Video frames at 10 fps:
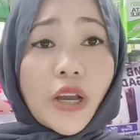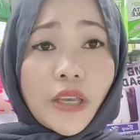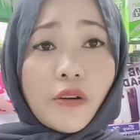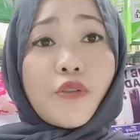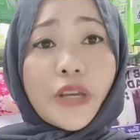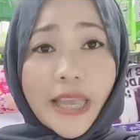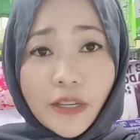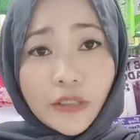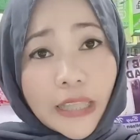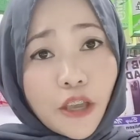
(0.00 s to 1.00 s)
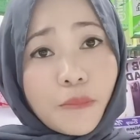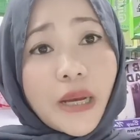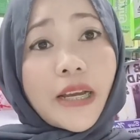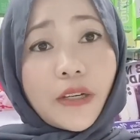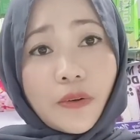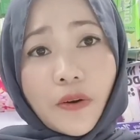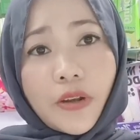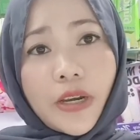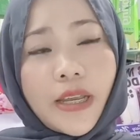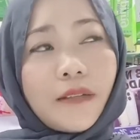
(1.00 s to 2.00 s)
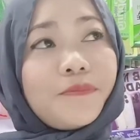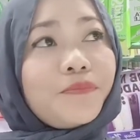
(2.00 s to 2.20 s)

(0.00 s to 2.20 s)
kayo kung kailan tayo magkaroon ng